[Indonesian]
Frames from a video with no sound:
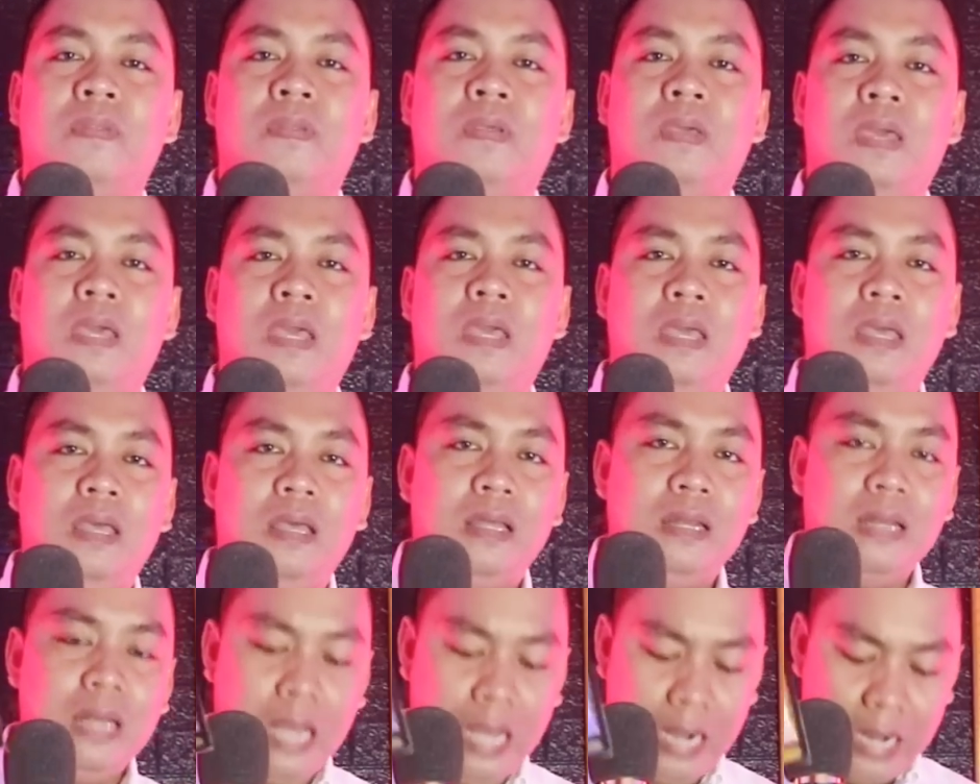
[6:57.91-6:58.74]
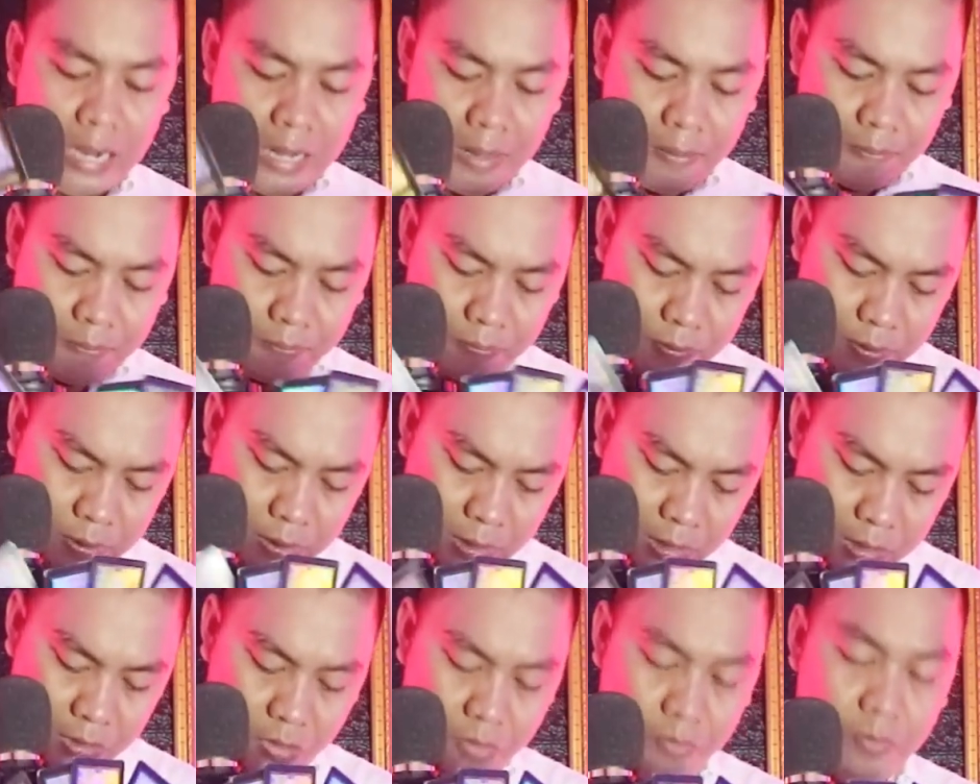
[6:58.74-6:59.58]
Oke, okay? dalam
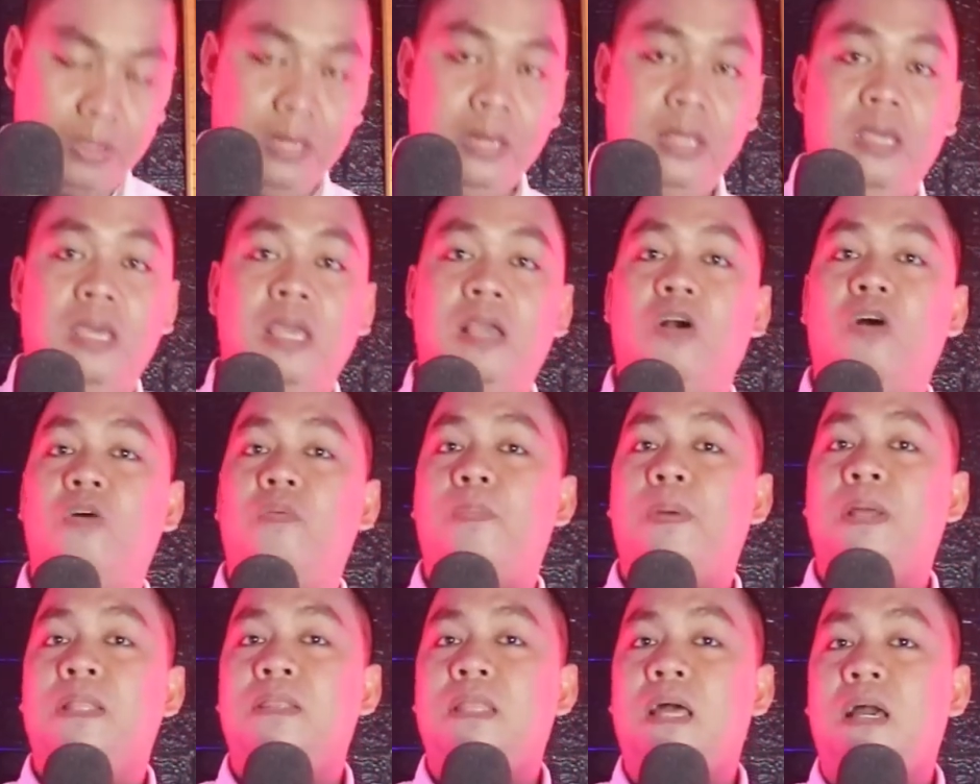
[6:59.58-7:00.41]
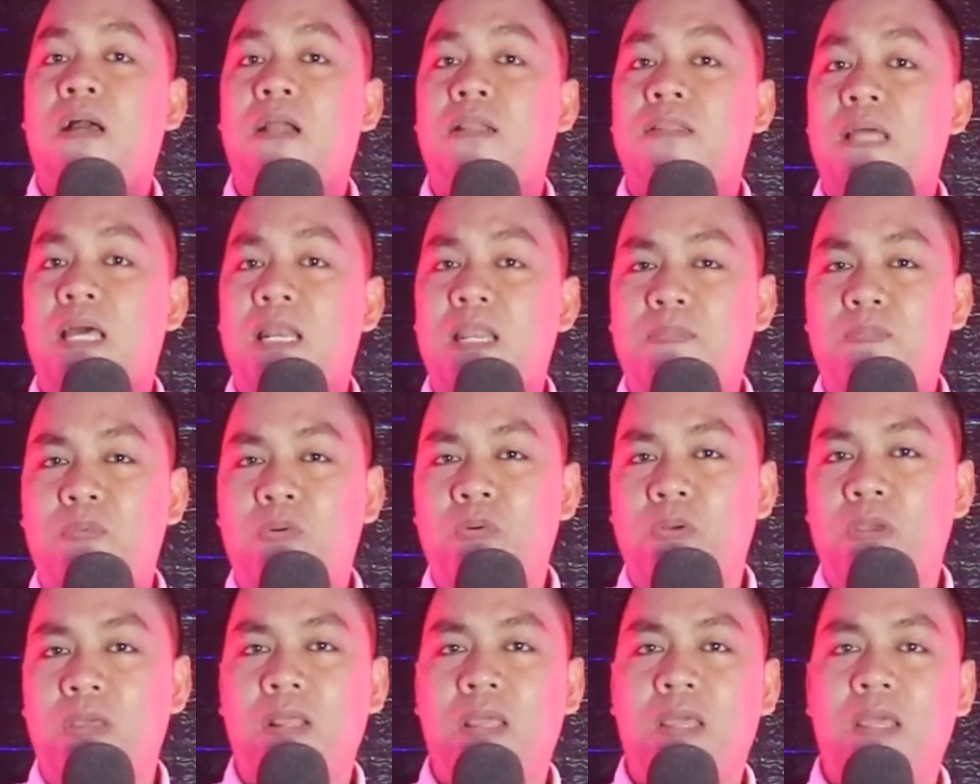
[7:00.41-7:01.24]
hidup ini King of Pentacle. Tadi
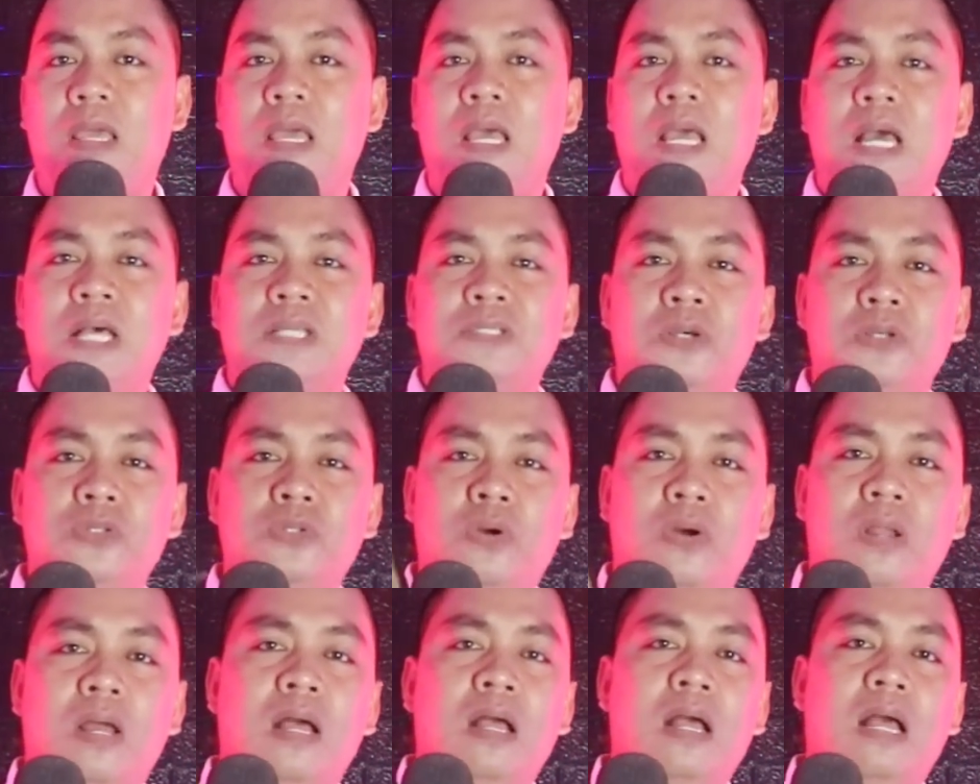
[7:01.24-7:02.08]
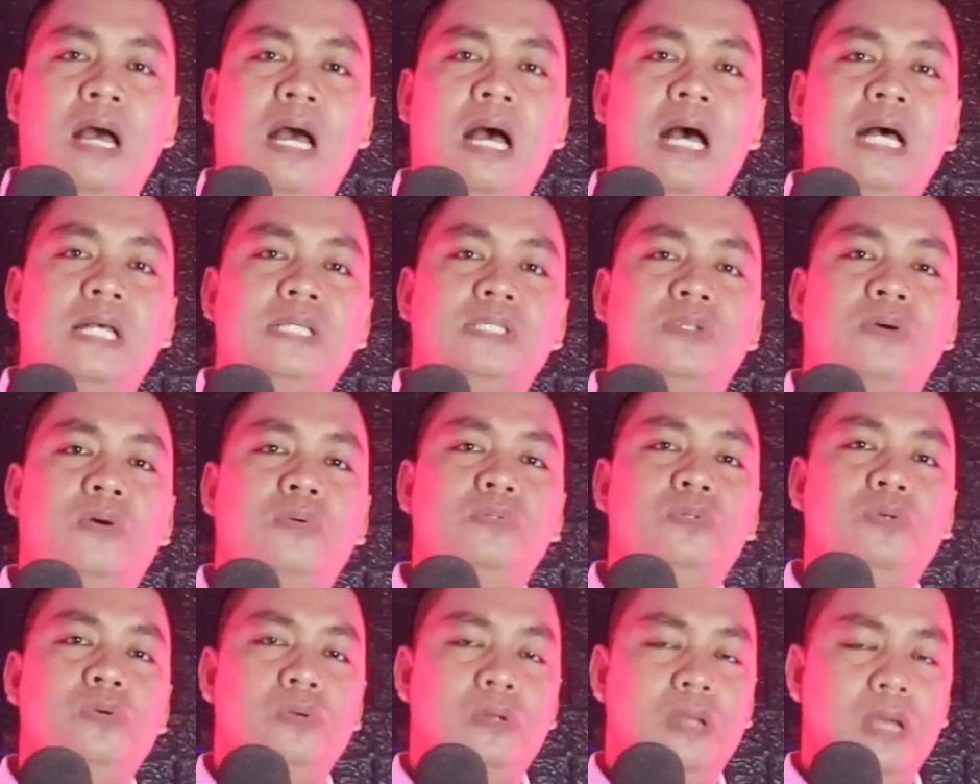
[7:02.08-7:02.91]
pungkiri, sosok Rangga Azov
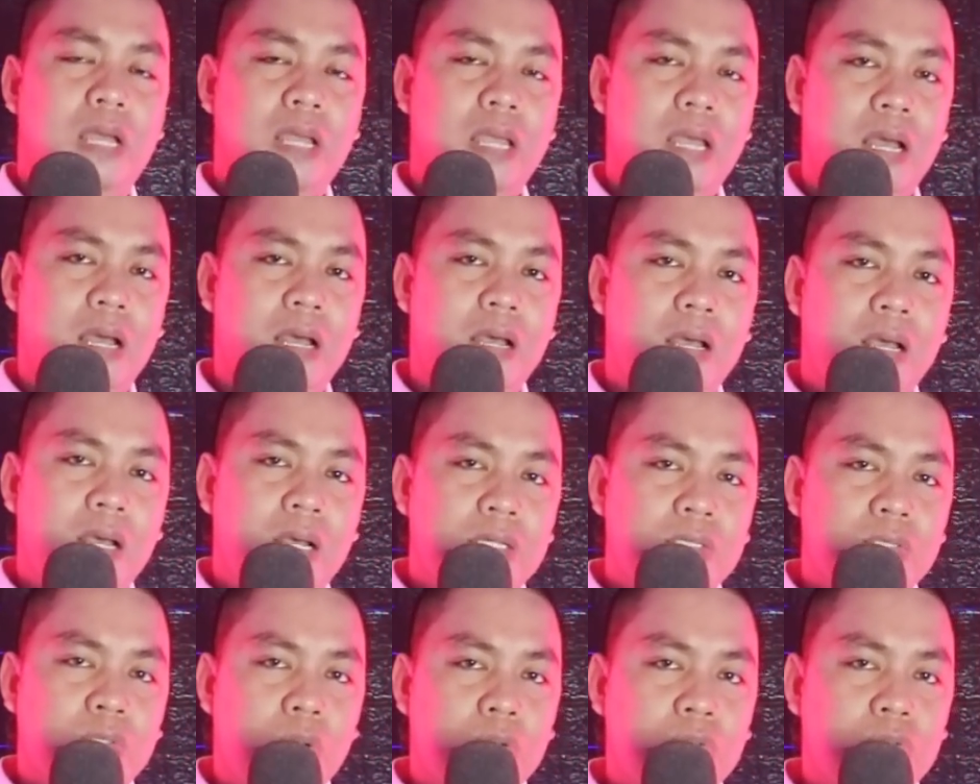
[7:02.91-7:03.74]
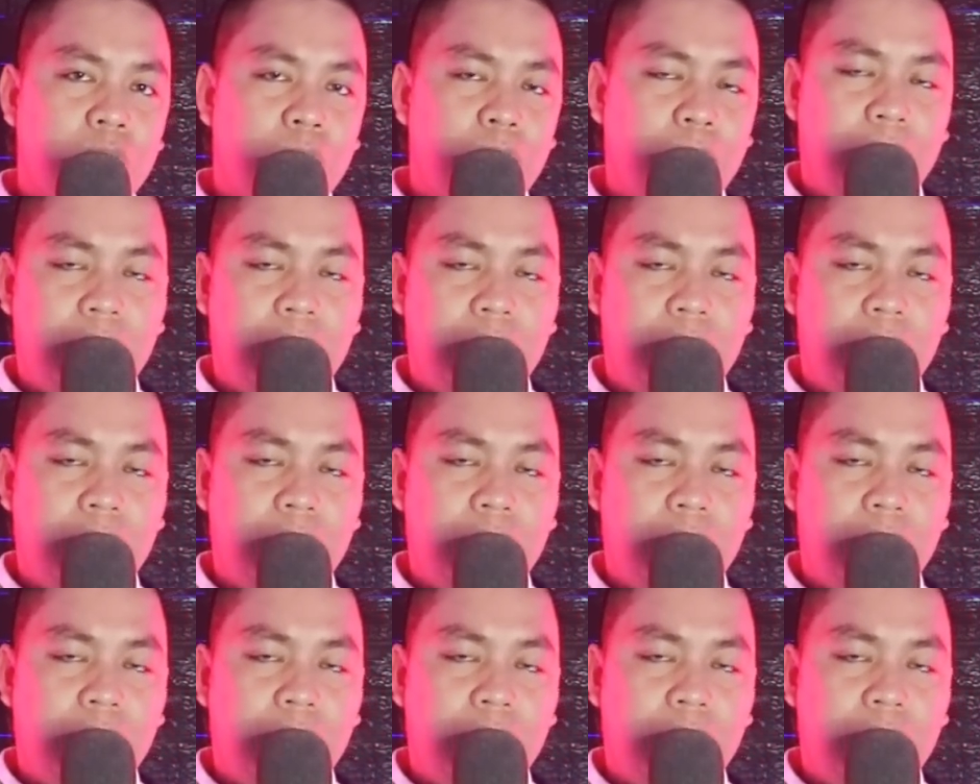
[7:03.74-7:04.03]
juga ya, sosok